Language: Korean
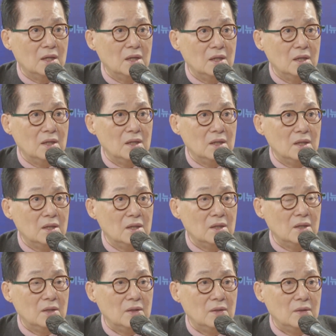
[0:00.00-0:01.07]

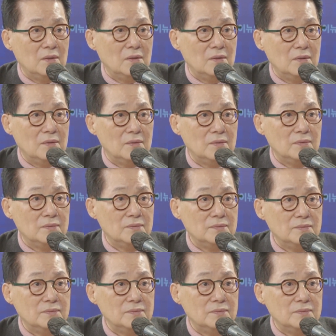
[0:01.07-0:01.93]
거기서도요. 그러다 보니까